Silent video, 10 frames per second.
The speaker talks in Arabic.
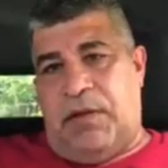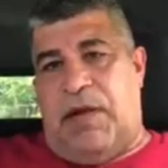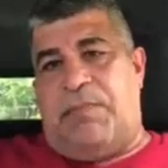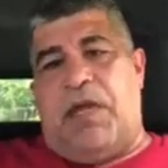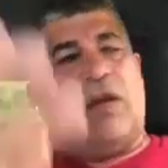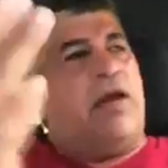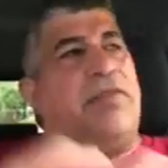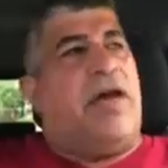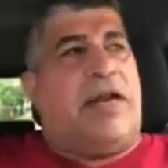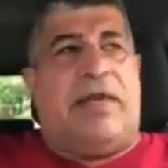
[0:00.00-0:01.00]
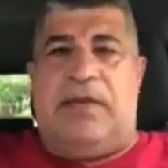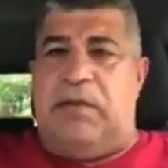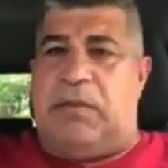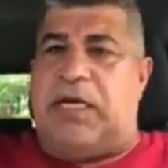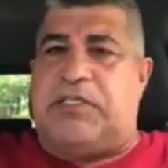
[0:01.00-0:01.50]
ابن القندري
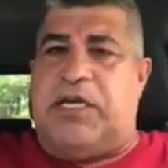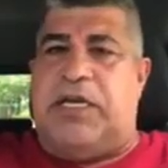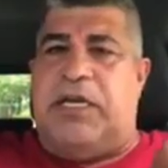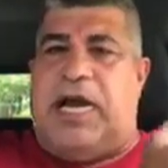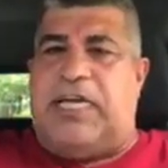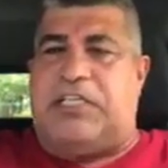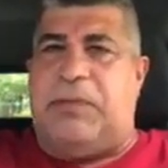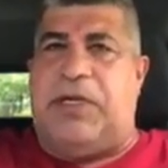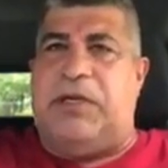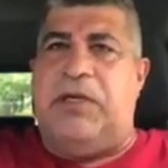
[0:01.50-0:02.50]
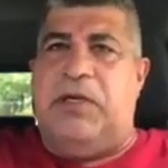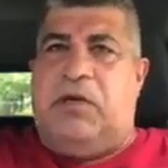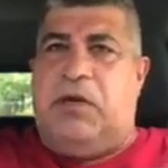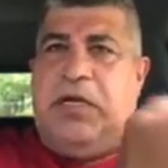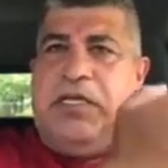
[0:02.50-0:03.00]
مرجع لي الهاشمي
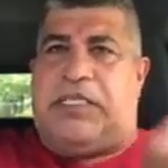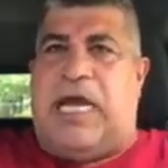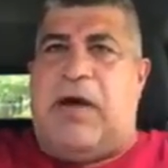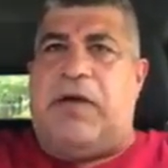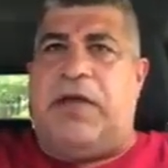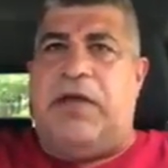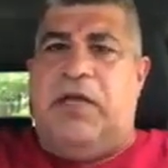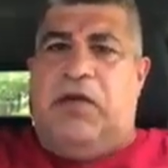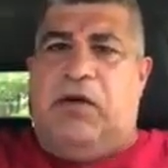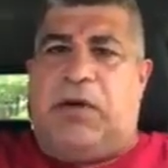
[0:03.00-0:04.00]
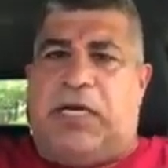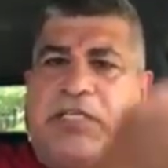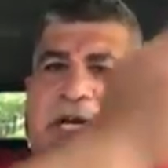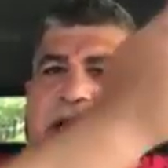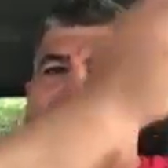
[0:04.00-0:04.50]
والعيساوي
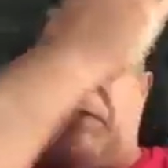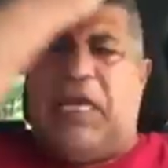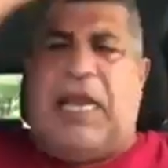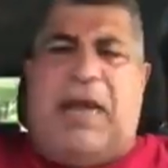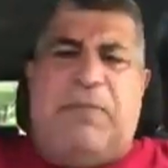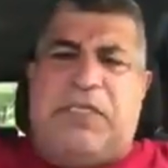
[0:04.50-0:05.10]
ومرجع آه، طلع من